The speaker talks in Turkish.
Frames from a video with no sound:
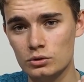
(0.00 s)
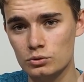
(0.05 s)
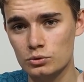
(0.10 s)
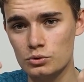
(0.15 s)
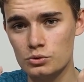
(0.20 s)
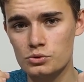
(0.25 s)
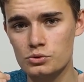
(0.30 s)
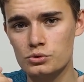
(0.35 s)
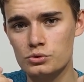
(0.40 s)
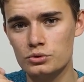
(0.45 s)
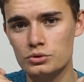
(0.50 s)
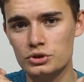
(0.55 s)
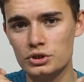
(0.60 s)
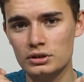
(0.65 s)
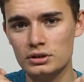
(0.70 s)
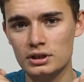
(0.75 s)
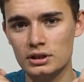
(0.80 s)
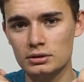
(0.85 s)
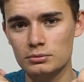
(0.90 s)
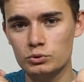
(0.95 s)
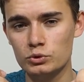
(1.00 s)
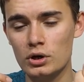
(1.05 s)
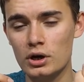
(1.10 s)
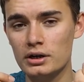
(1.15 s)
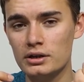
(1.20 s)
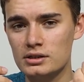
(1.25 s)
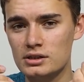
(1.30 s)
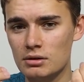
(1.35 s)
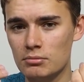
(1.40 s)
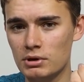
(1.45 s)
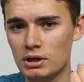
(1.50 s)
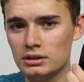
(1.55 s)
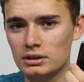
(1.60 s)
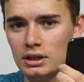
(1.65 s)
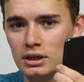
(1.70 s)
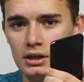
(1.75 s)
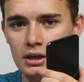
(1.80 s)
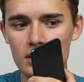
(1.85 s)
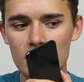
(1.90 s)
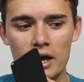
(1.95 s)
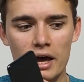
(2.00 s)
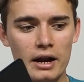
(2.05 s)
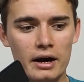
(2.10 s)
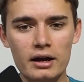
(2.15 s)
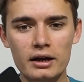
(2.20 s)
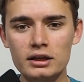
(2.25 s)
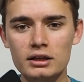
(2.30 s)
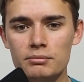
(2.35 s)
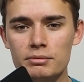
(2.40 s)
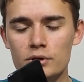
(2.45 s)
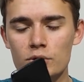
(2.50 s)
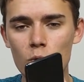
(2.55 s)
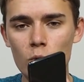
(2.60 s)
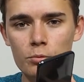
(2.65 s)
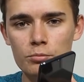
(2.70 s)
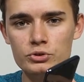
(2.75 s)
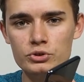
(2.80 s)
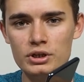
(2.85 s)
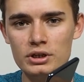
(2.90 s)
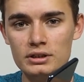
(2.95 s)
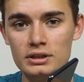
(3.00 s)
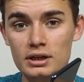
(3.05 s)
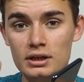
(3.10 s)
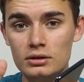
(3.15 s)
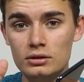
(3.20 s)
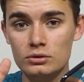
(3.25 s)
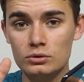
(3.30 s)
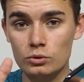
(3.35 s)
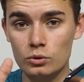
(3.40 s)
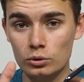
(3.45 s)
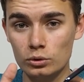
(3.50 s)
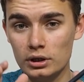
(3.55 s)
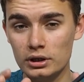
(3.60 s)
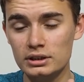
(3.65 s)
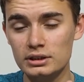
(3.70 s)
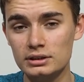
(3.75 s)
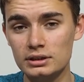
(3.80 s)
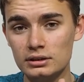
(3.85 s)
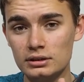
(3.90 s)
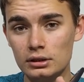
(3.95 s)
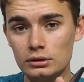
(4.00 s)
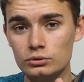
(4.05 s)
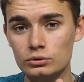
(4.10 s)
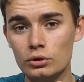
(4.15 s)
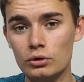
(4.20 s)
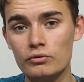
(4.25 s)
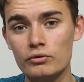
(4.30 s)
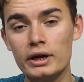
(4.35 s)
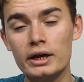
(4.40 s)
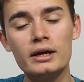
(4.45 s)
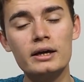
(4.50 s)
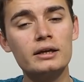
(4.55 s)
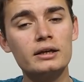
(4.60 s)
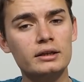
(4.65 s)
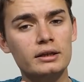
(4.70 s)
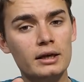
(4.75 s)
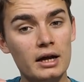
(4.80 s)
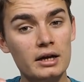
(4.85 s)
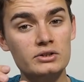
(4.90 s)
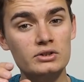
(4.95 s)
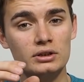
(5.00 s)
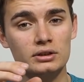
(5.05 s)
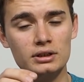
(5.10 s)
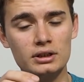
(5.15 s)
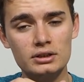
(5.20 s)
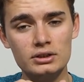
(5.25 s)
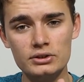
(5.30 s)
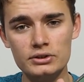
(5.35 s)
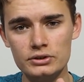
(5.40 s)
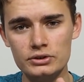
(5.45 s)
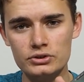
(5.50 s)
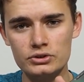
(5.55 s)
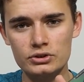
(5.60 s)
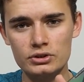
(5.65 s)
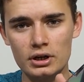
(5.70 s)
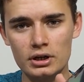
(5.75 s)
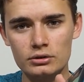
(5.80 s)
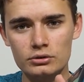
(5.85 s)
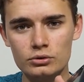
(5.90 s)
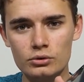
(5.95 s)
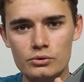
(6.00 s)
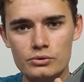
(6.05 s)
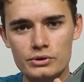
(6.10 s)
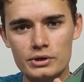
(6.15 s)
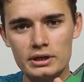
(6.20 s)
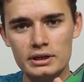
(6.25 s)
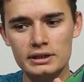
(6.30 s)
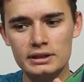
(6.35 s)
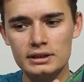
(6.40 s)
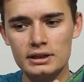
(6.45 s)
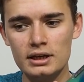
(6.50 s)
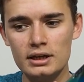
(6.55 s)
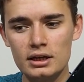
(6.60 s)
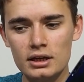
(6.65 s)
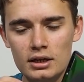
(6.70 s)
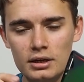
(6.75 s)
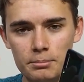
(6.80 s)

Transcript: yüz tanımıyor aynı zamanda herhangi bir objeyi de kolaylıkla tanıyor ve gerçekten iyi iş çıkartıyor. Özellikle